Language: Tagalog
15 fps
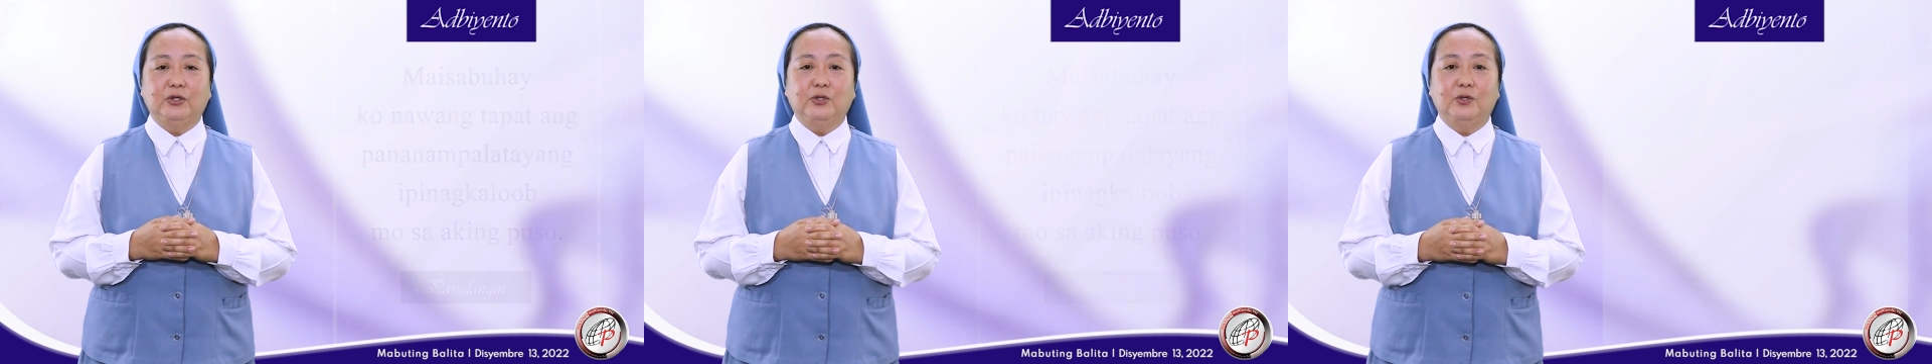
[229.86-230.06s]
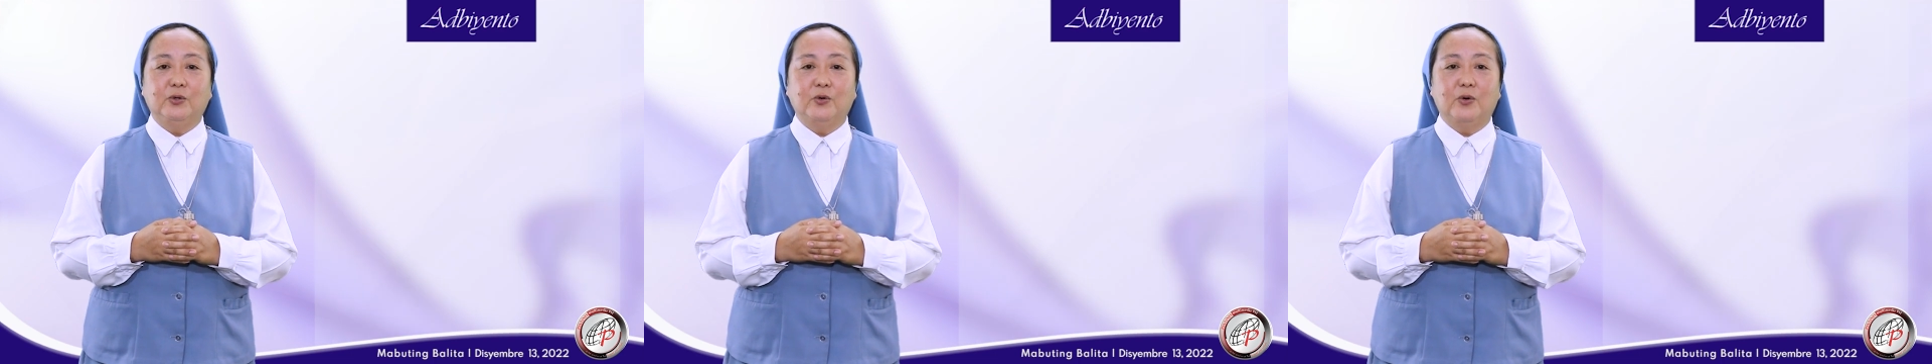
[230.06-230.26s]

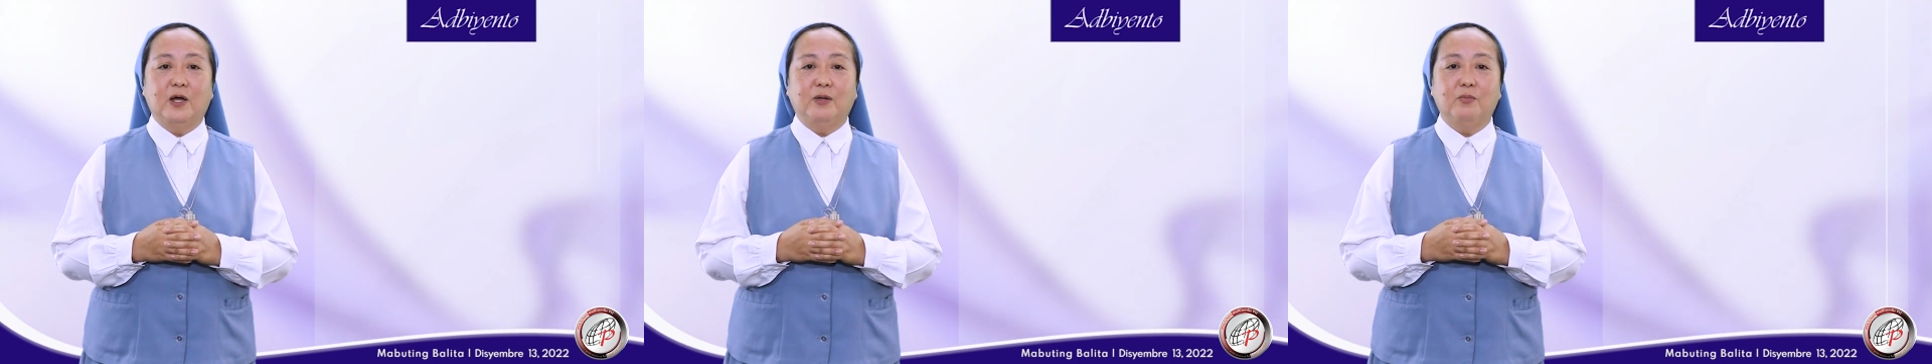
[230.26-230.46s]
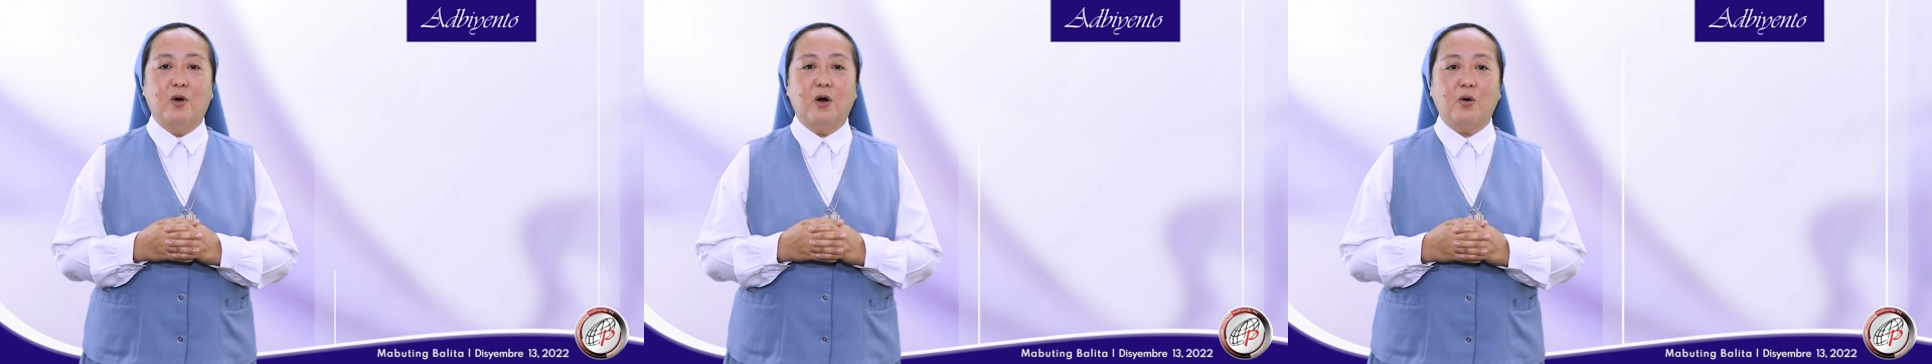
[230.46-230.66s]

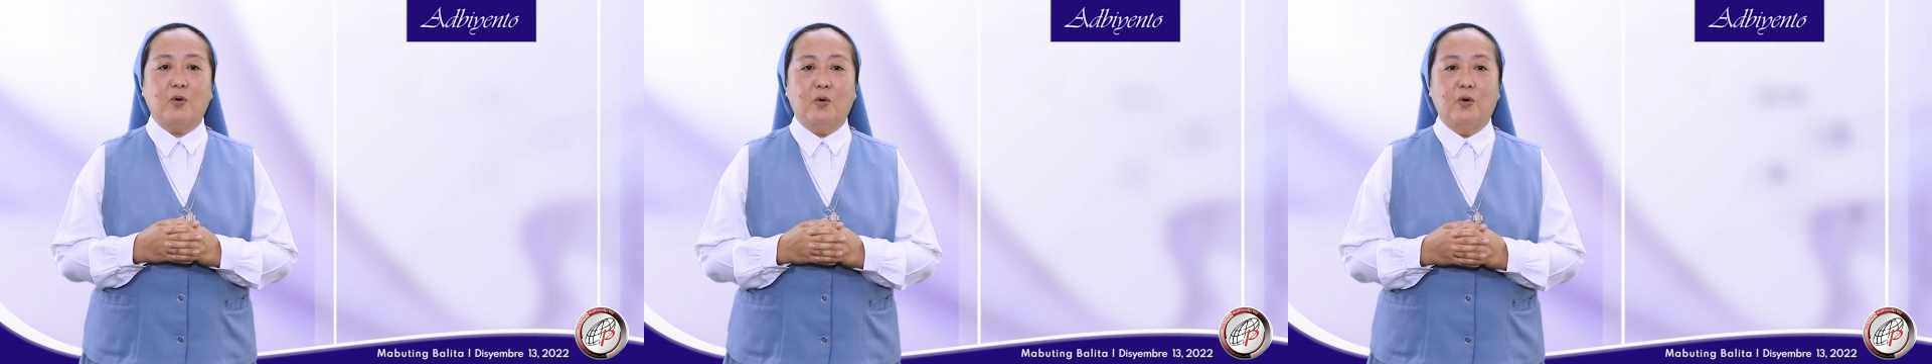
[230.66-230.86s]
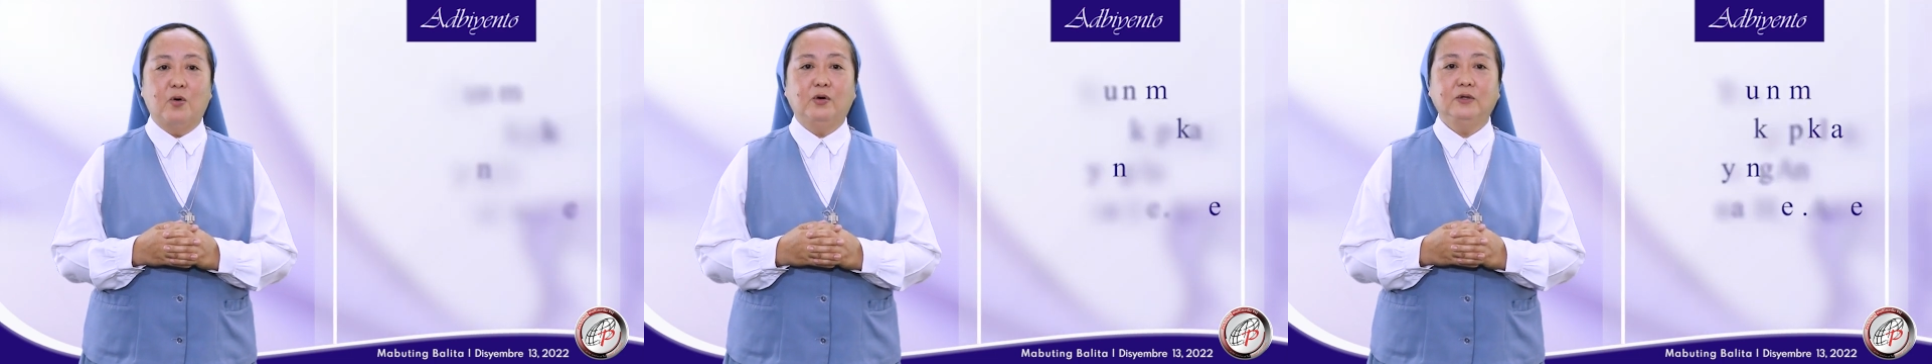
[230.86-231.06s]
Turuan mo
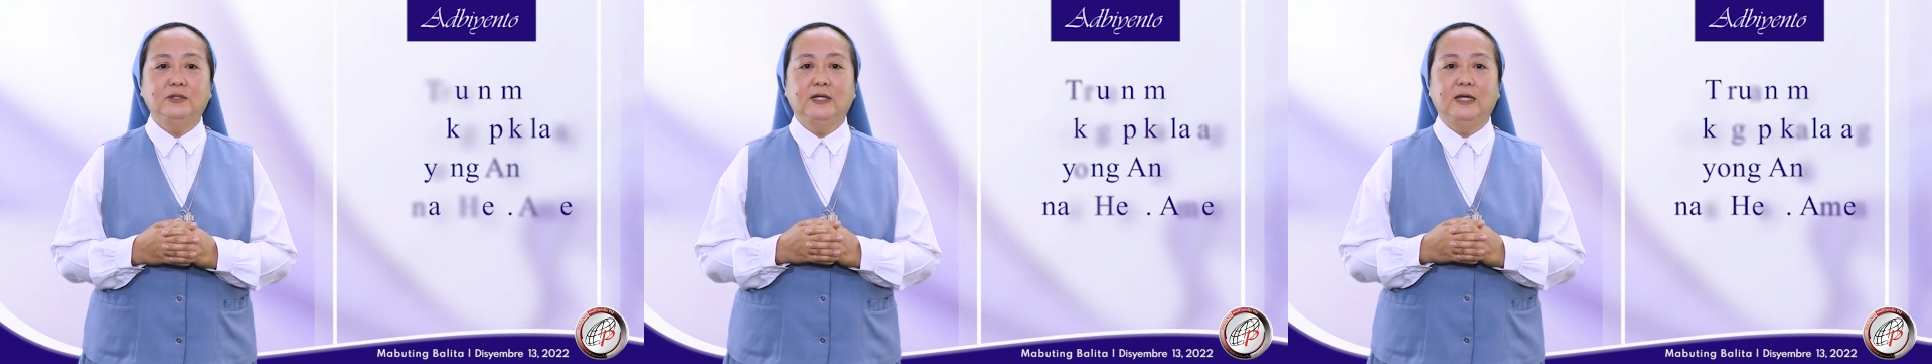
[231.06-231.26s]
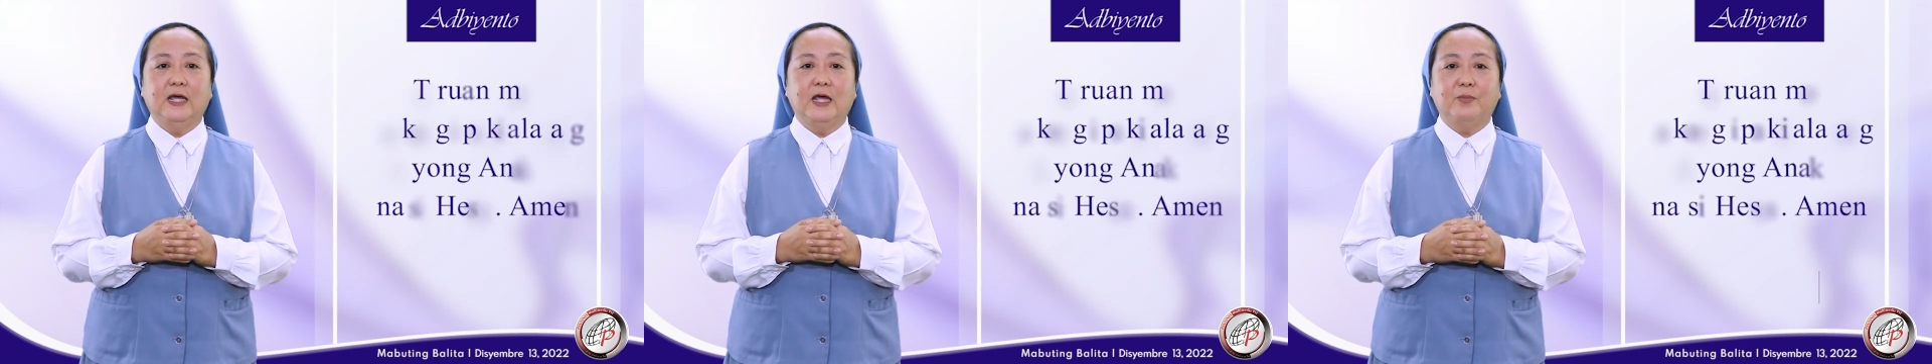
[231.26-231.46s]
akong
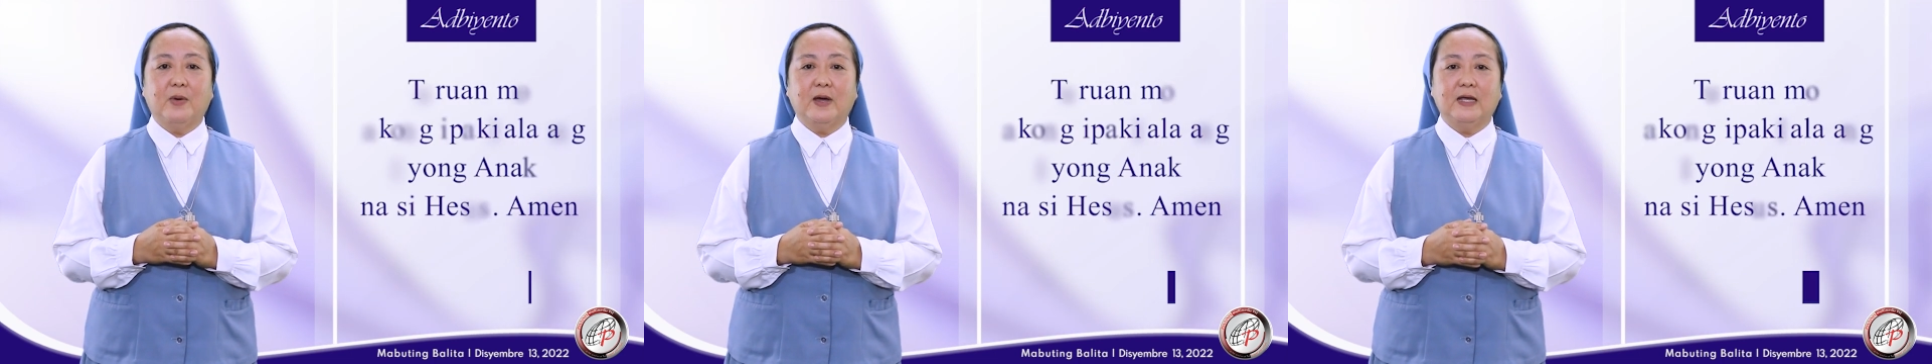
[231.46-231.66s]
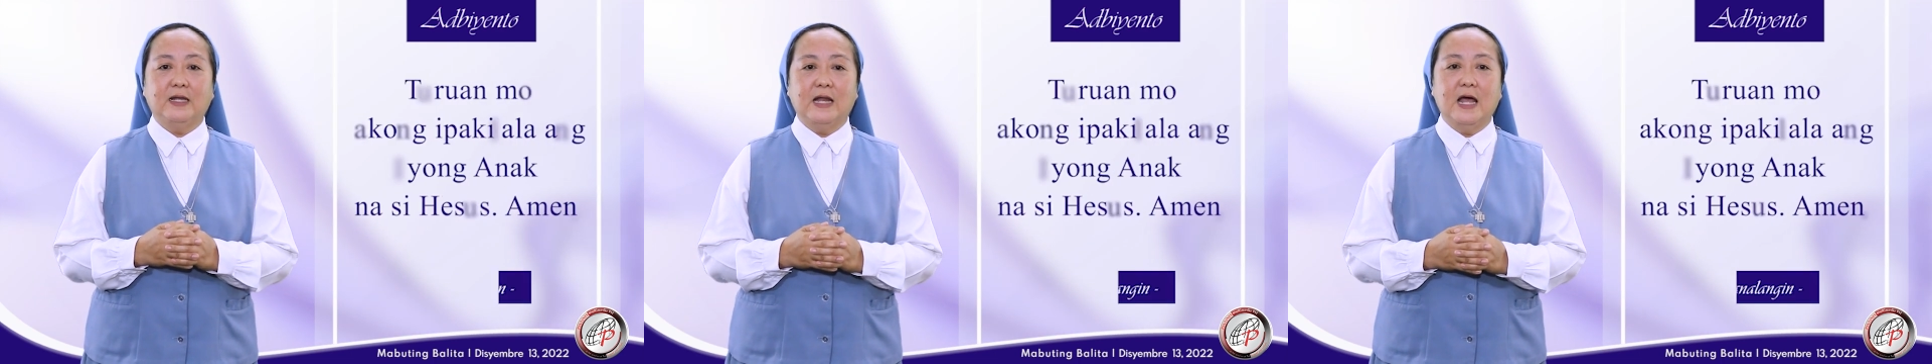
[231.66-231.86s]

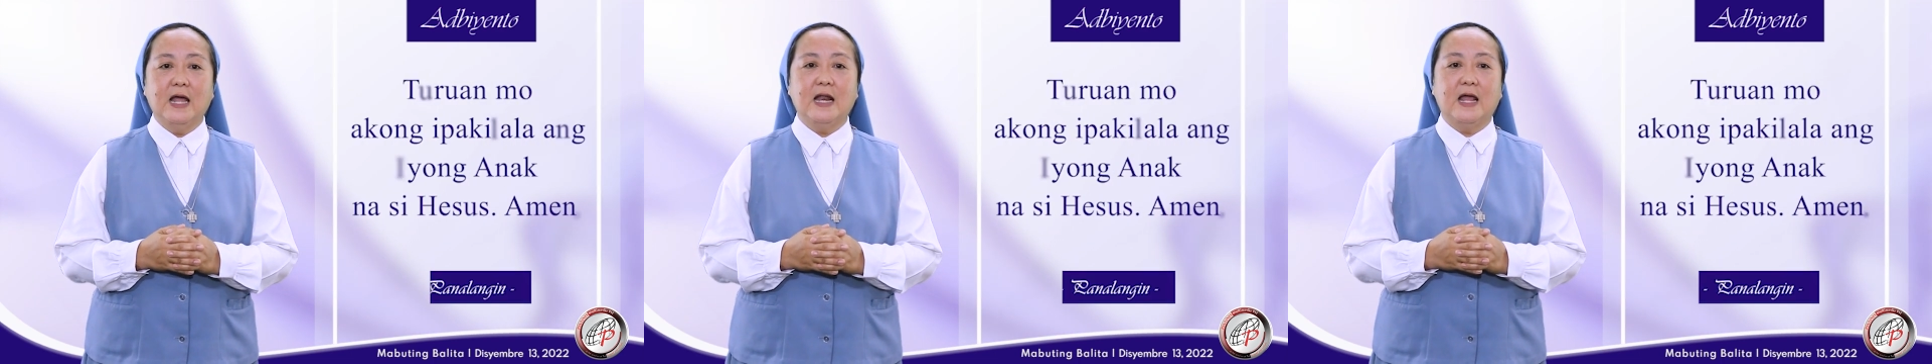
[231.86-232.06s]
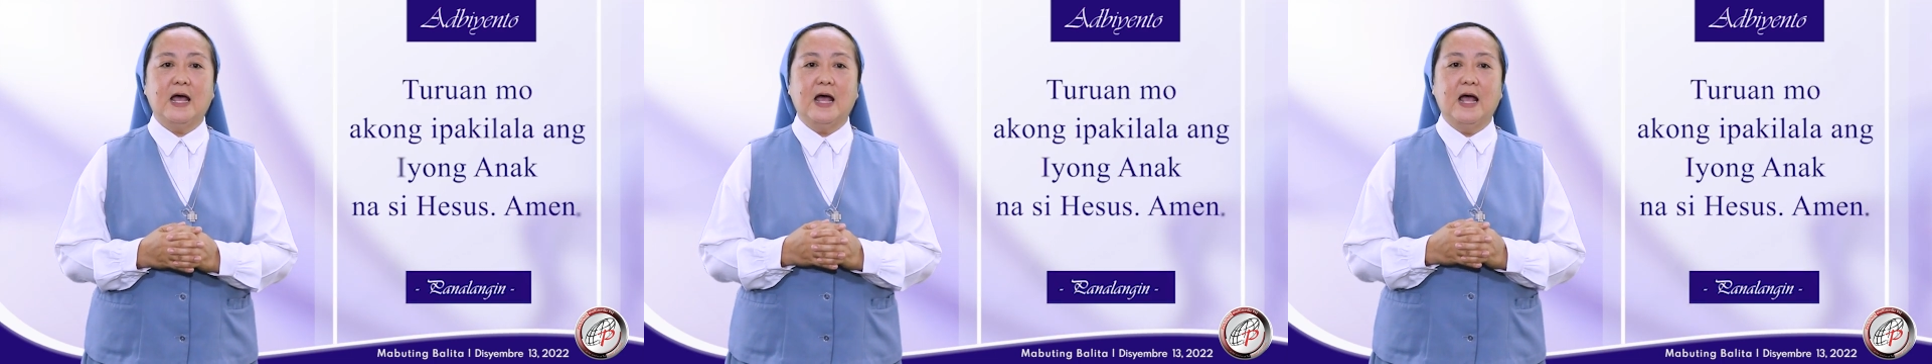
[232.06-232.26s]

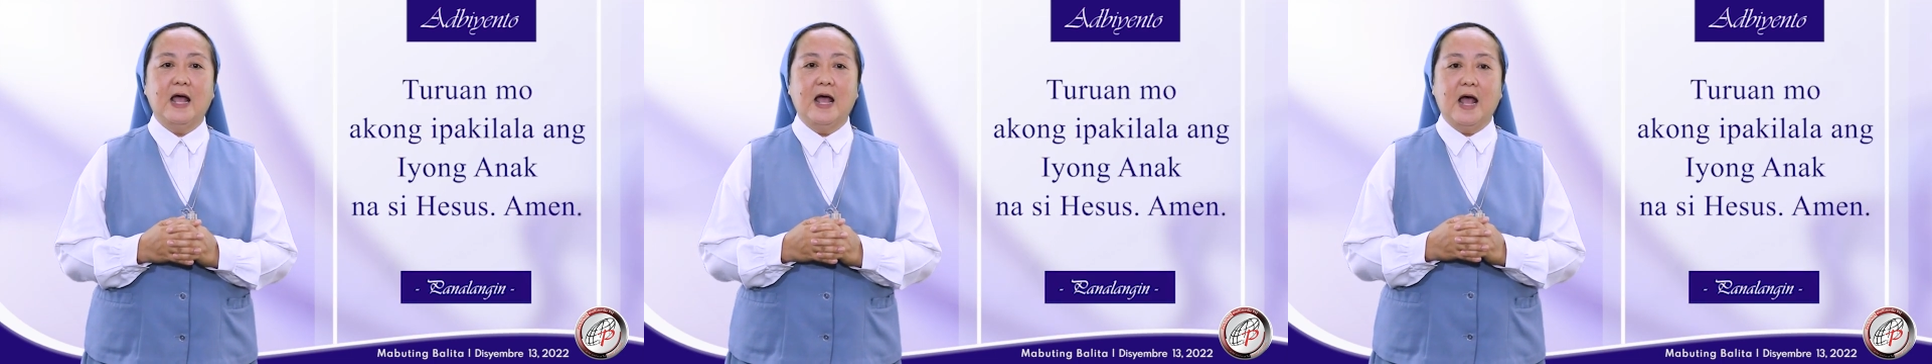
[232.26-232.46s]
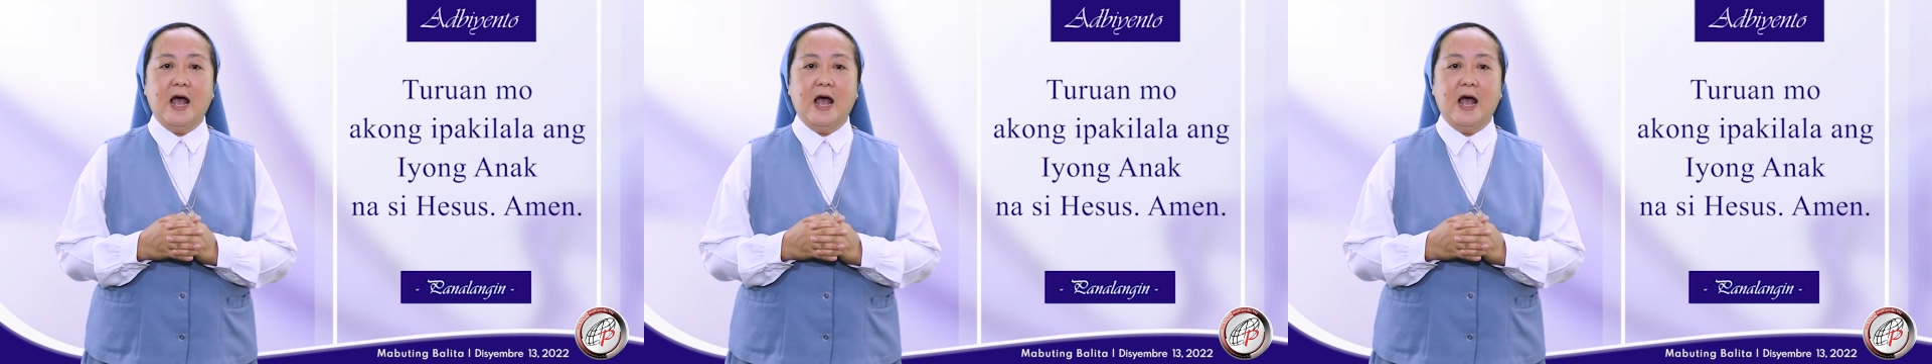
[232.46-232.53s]
ipakilala